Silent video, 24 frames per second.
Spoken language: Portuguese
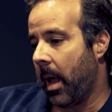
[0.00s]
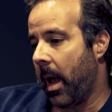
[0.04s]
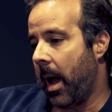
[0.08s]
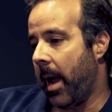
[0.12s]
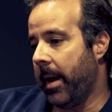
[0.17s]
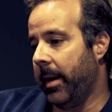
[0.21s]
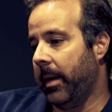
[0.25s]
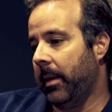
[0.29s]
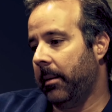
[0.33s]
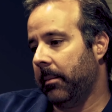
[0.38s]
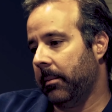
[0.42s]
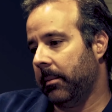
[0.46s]

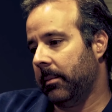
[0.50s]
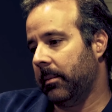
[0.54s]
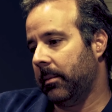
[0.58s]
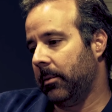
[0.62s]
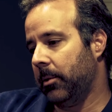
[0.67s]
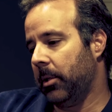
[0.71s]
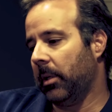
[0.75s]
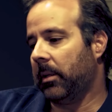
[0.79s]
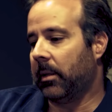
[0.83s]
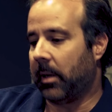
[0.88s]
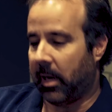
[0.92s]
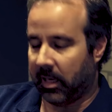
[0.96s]
Aí,
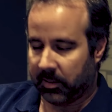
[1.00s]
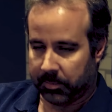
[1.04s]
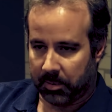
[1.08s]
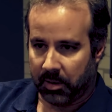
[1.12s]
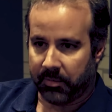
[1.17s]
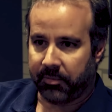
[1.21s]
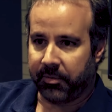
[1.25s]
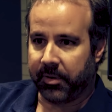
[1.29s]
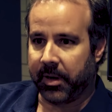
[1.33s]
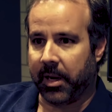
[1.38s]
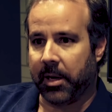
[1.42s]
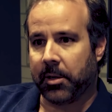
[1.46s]
de trás
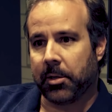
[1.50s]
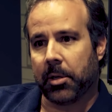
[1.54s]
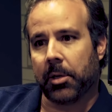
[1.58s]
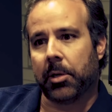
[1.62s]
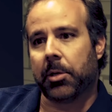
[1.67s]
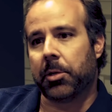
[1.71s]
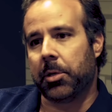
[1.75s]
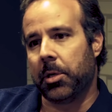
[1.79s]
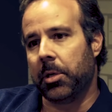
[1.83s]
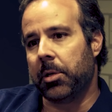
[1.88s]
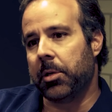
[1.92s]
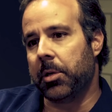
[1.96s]
para frente, a
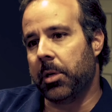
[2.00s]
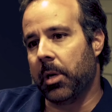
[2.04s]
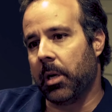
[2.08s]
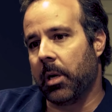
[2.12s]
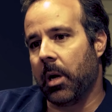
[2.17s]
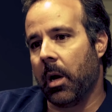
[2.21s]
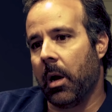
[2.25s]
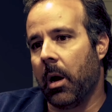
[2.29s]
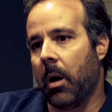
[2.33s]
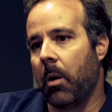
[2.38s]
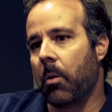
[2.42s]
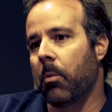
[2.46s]
gente
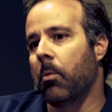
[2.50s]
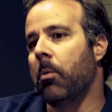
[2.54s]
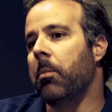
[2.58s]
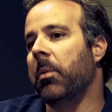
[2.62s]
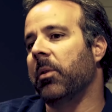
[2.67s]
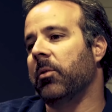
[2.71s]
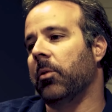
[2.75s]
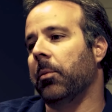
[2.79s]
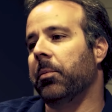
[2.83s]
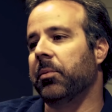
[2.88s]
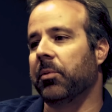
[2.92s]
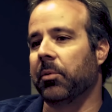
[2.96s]
indica
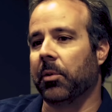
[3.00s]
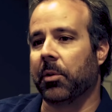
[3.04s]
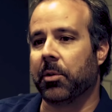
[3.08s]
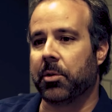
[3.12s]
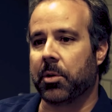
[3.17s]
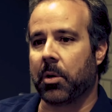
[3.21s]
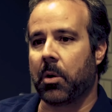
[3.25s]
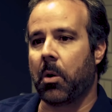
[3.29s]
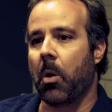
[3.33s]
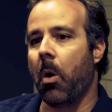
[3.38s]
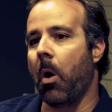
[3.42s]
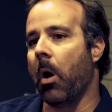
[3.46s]
algumas
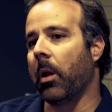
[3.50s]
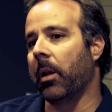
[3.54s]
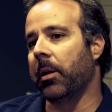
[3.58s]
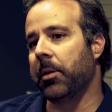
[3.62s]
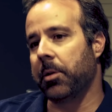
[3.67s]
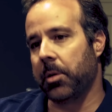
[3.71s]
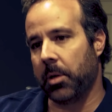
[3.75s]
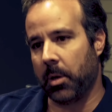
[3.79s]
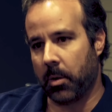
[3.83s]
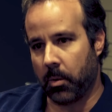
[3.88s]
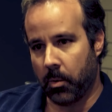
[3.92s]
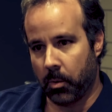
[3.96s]
opções de
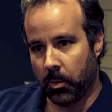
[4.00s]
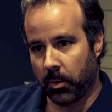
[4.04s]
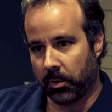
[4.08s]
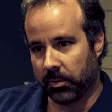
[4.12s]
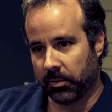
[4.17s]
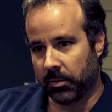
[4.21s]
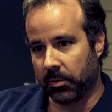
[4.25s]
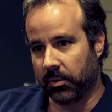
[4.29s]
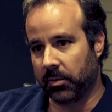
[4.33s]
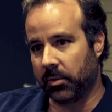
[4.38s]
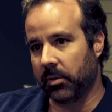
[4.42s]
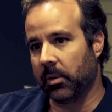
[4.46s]
college e
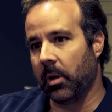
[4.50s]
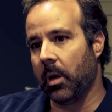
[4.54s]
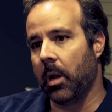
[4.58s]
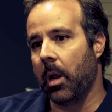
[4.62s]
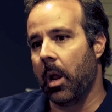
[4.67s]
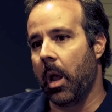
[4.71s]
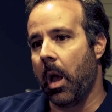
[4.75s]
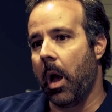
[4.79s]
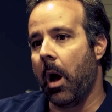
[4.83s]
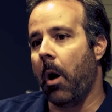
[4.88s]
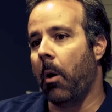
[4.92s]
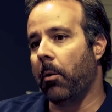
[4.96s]
cursos
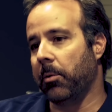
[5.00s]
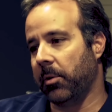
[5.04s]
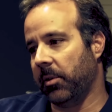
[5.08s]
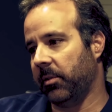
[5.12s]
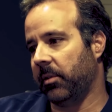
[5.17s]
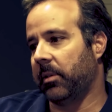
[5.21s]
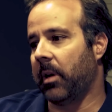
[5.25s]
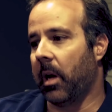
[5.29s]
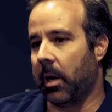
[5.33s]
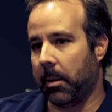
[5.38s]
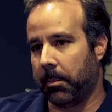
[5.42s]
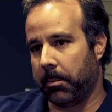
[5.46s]
onde
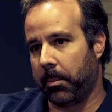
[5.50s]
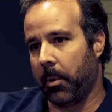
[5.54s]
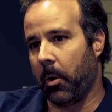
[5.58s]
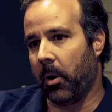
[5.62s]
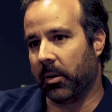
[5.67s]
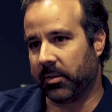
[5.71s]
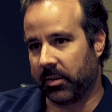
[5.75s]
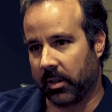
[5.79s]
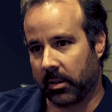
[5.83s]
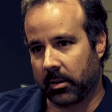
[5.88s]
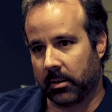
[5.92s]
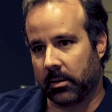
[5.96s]
esse cara
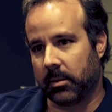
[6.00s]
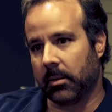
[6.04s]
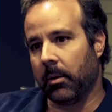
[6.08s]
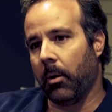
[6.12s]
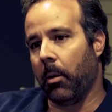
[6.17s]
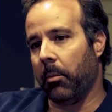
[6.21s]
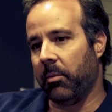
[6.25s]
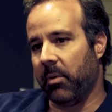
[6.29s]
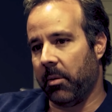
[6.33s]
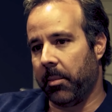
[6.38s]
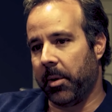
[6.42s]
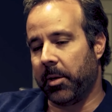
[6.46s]
possa,
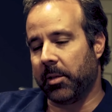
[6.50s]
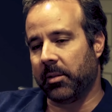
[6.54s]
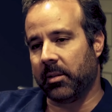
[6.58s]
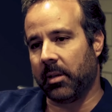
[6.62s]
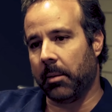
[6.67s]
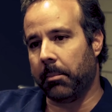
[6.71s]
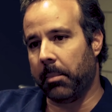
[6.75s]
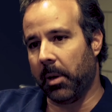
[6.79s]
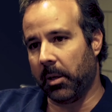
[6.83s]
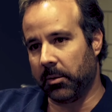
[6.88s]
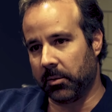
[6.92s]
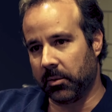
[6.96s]
obviamente,
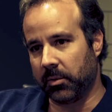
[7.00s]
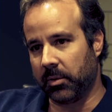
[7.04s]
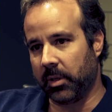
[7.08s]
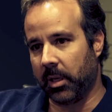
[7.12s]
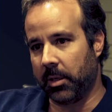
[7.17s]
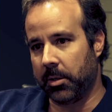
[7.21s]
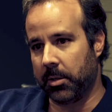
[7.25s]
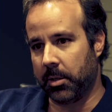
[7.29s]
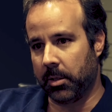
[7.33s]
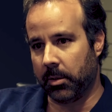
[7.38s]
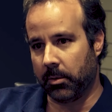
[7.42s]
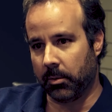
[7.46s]
ser bem
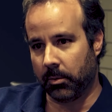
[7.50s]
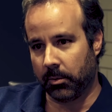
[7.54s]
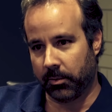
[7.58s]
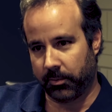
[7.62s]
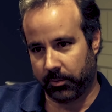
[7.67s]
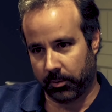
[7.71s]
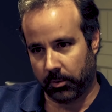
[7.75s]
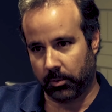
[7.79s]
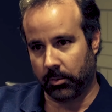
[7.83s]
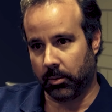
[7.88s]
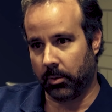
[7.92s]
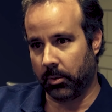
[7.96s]
sucedido no
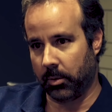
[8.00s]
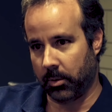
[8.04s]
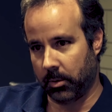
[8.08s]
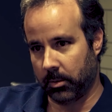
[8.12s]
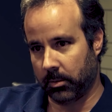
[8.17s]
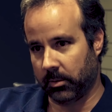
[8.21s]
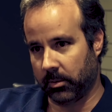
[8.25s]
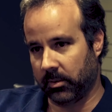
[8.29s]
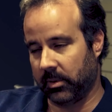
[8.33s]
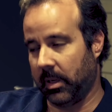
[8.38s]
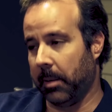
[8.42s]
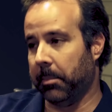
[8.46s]
futuro,
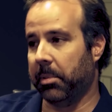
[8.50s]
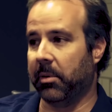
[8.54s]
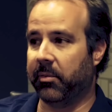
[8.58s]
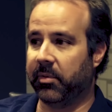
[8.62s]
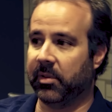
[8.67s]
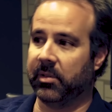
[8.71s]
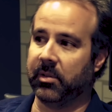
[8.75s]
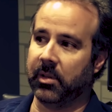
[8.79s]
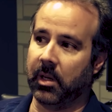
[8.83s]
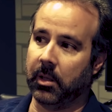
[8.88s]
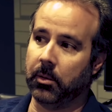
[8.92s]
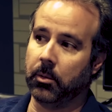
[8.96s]
sempre
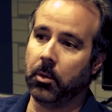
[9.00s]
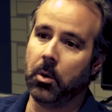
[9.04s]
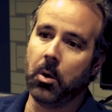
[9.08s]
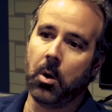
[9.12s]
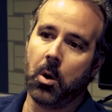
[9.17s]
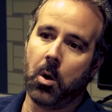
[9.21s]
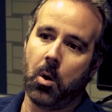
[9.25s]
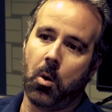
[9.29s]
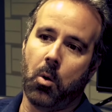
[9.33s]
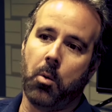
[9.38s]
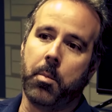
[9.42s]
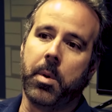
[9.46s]
visando
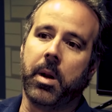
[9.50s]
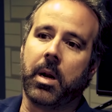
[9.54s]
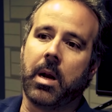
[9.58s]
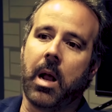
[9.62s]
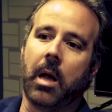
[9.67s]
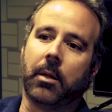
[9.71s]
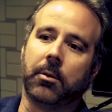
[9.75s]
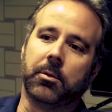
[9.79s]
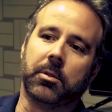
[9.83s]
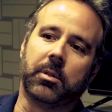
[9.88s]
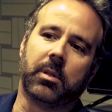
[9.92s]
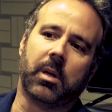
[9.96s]
o
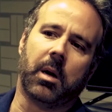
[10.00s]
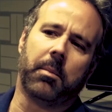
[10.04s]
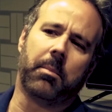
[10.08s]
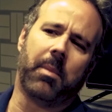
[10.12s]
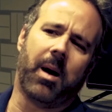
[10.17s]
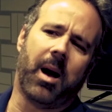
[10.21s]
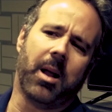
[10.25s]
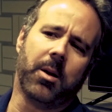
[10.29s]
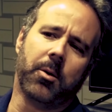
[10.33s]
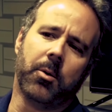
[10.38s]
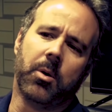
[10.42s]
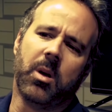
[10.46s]
mercado de
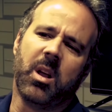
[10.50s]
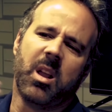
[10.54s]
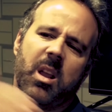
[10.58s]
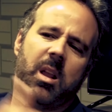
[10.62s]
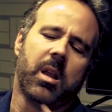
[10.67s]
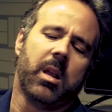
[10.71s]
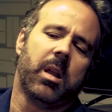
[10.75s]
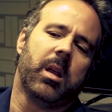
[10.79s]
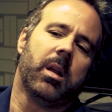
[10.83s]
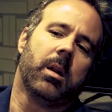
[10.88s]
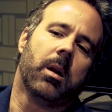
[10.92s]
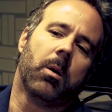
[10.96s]
trabalho
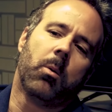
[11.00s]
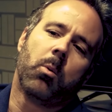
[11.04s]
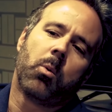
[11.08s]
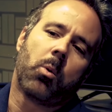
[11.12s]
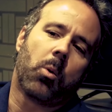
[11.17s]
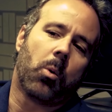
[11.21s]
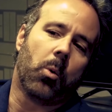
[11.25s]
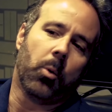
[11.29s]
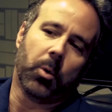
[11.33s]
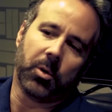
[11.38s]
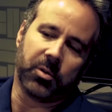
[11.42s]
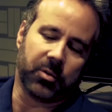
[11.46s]
e não o
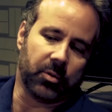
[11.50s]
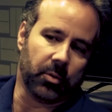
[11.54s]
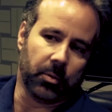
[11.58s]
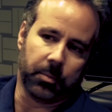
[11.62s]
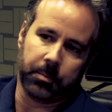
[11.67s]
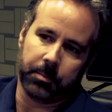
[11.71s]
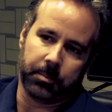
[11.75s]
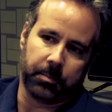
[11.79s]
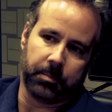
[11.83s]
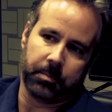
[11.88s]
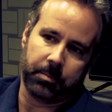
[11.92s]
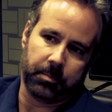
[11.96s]

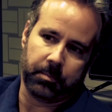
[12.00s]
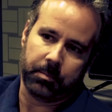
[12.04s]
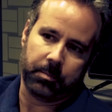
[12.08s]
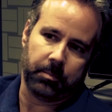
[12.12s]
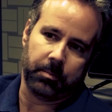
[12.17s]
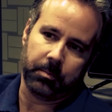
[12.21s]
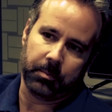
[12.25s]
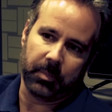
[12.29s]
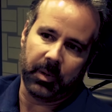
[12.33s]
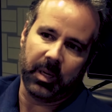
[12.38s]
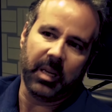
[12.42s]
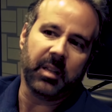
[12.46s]
curso
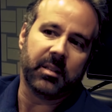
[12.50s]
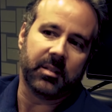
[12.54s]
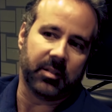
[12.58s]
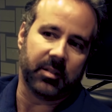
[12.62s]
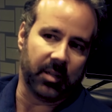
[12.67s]
em